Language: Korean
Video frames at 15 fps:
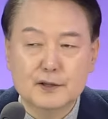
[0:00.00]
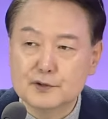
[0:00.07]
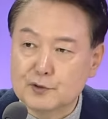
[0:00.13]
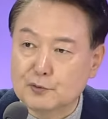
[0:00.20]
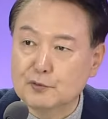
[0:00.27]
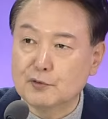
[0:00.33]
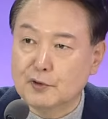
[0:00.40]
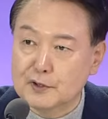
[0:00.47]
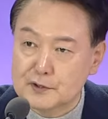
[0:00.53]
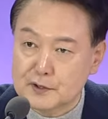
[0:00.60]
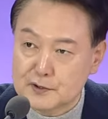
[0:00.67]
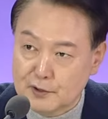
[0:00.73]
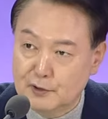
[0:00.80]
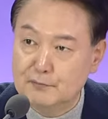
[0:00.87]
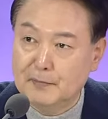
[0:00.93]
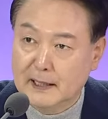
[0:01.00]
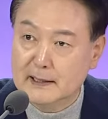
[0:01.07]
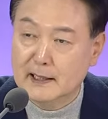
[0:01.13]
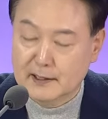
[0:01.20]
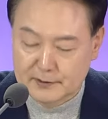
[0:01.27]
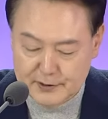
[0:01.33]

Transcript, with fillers: 저도 거기서 처음 만난